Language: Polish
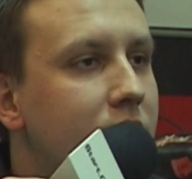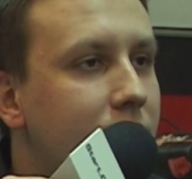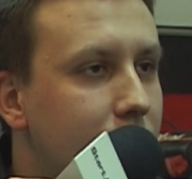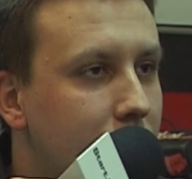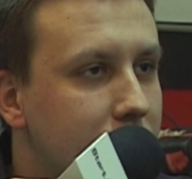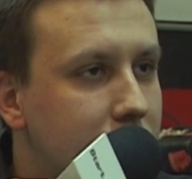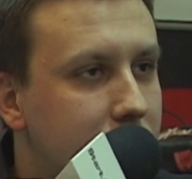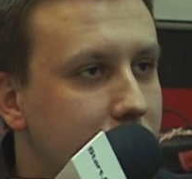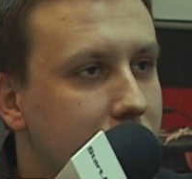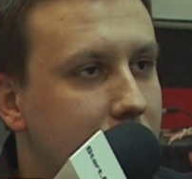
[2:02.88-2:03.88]
niefaworyzowanym faworyt
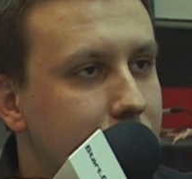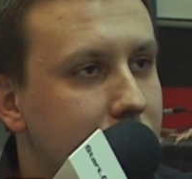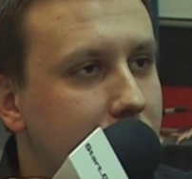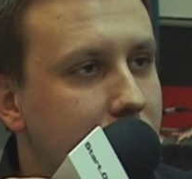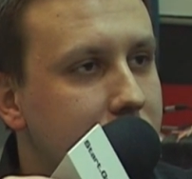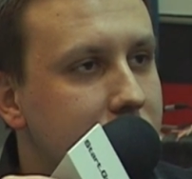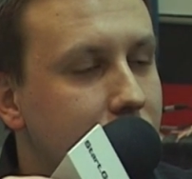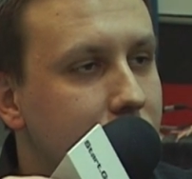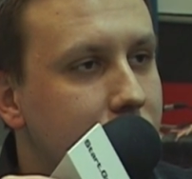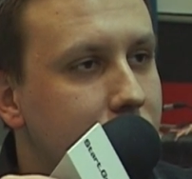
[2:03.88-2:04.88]
y, tamtych
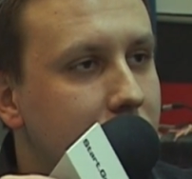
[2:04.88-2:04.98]
zawodów.